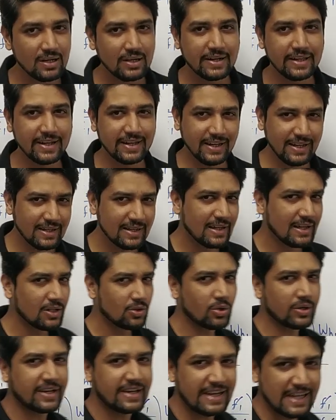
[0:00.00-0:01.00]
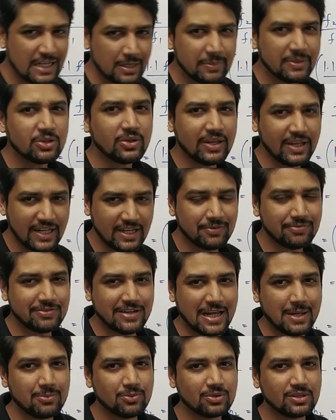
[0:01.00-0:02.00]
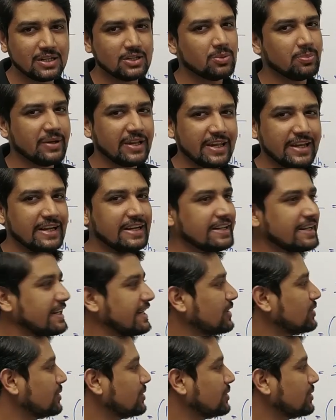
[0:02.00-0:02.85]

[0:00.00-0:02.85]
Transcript: ठीक है तो गेट में तो इनफ टाइम होता है तो मैं गेट के लिए